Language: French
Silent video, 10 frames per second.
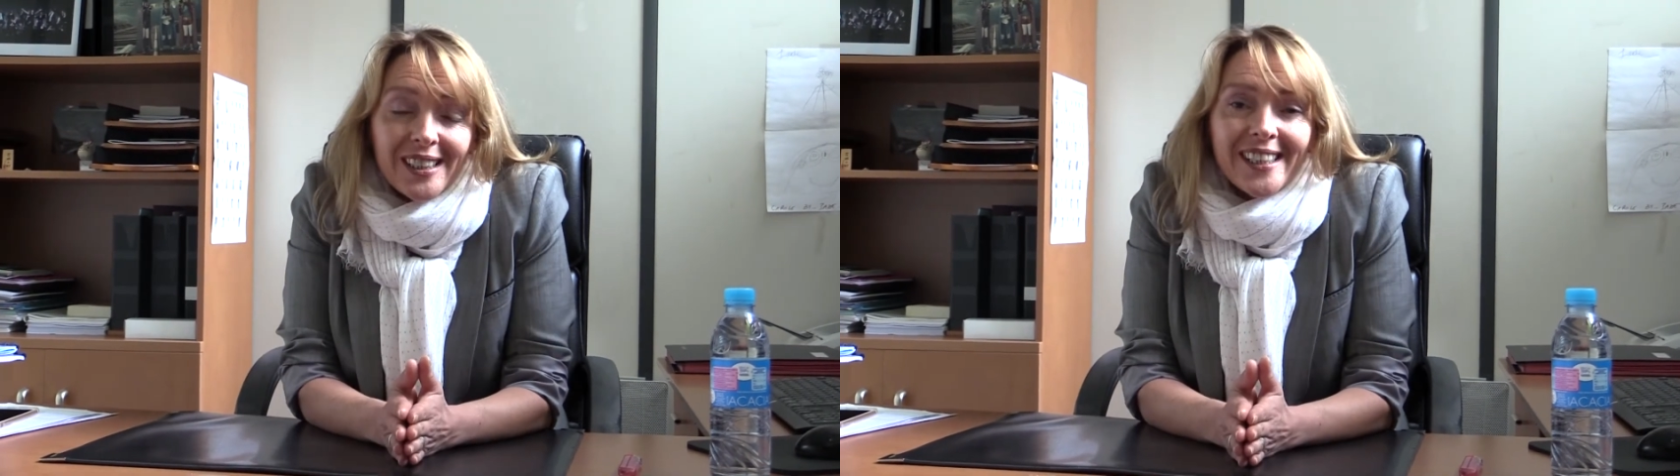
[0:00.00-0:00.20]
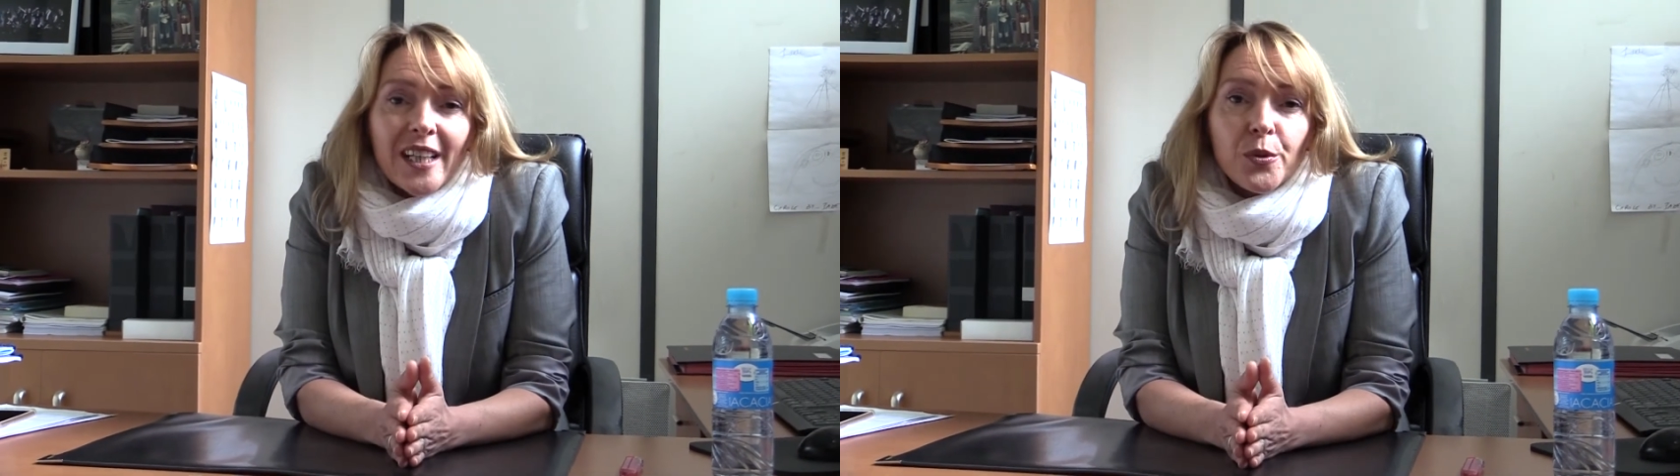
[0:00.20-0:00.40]

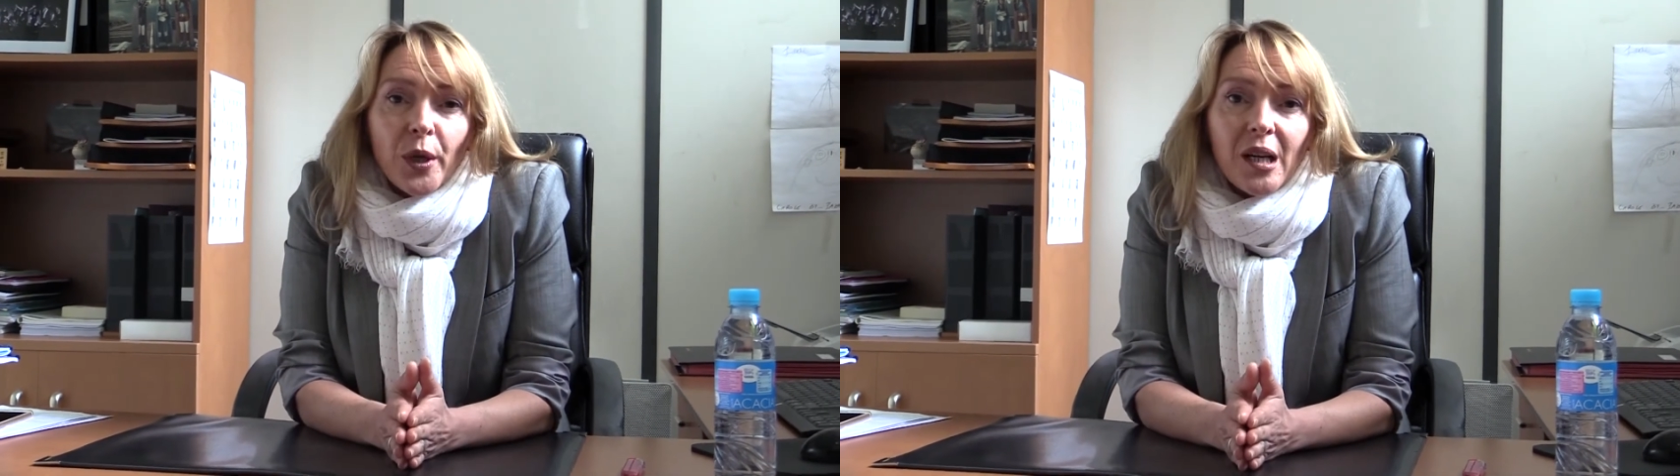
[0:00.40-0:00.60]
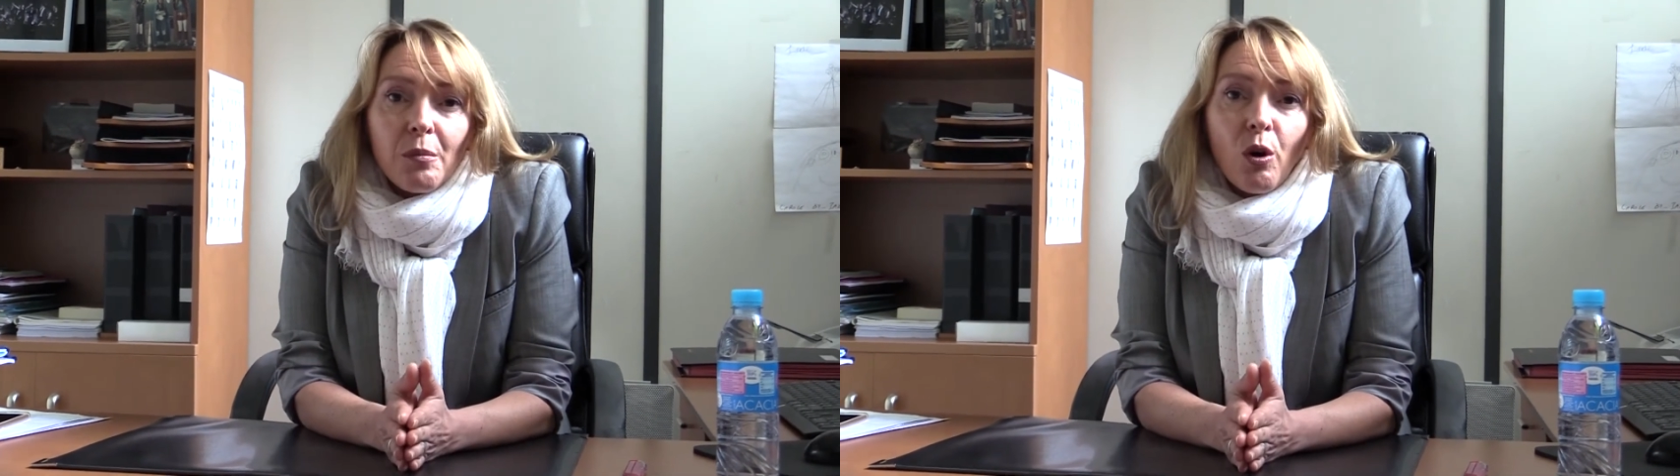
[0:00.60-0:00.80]
très
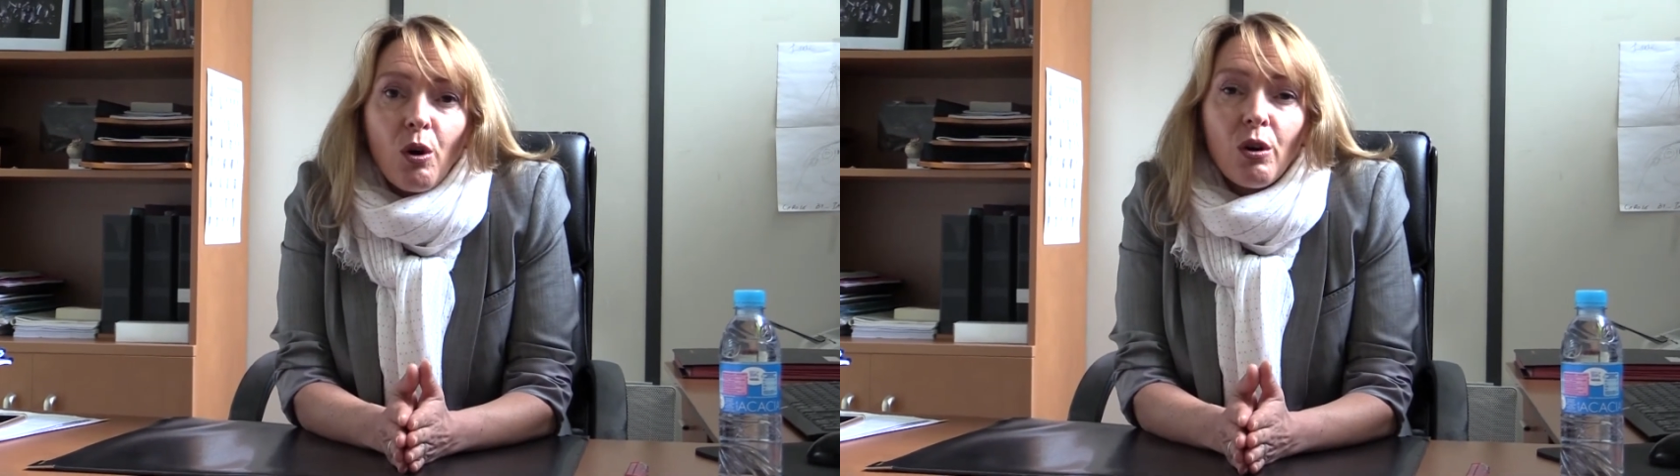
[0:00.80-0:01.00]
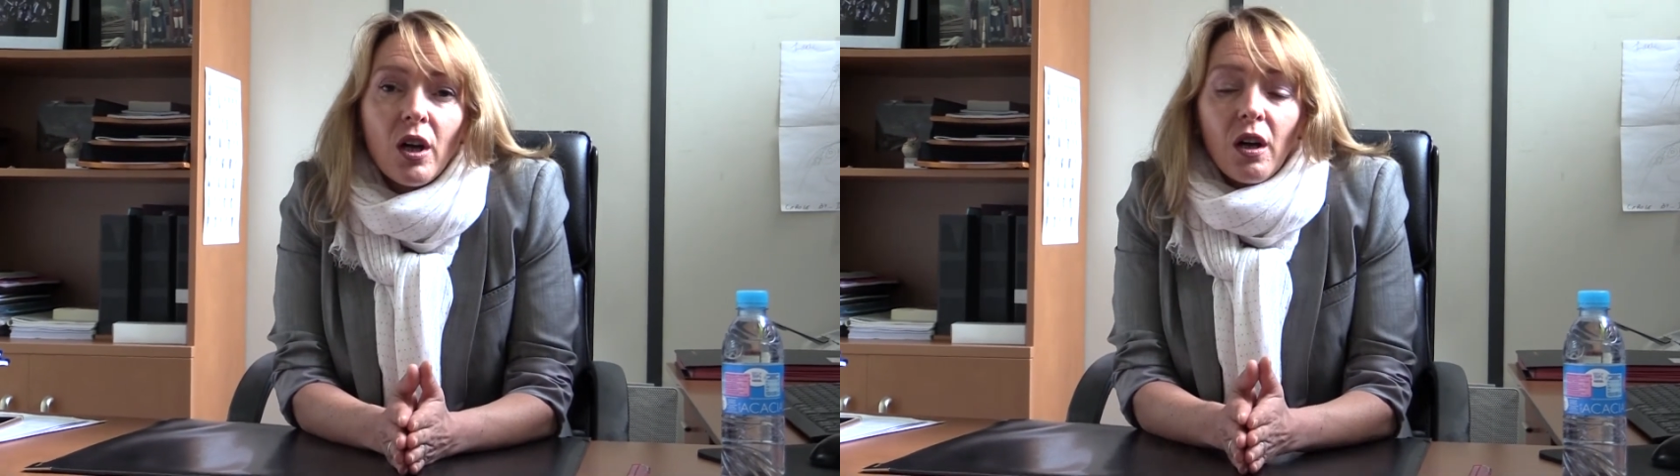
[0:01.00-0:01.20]

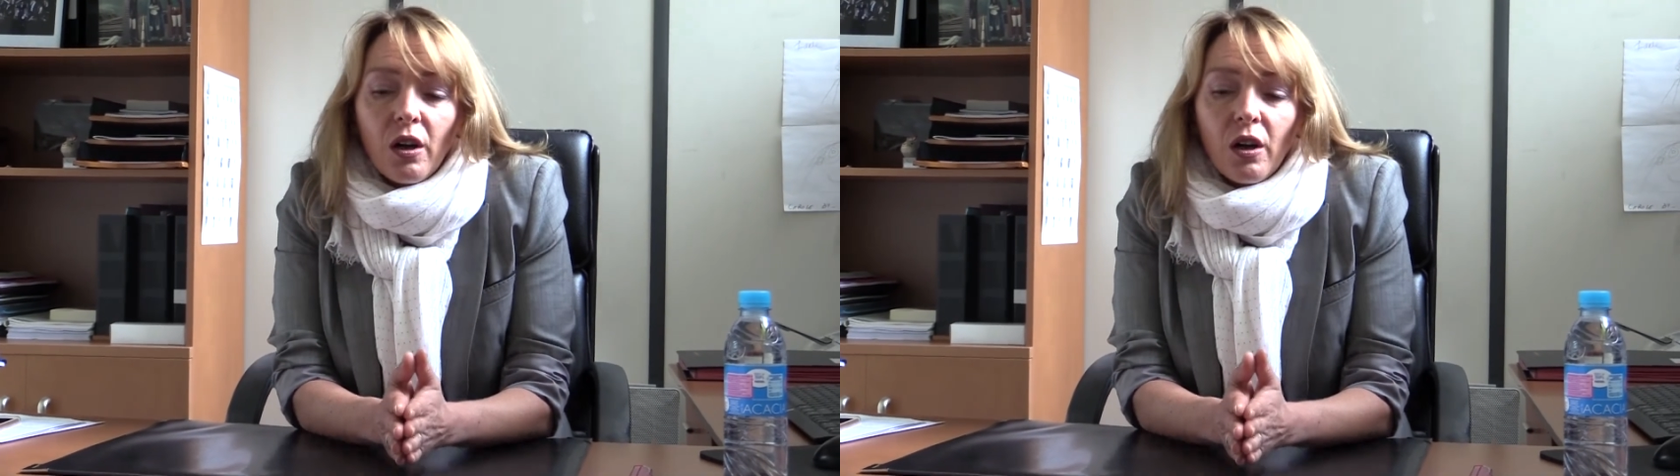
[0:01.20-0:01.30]
naturellement,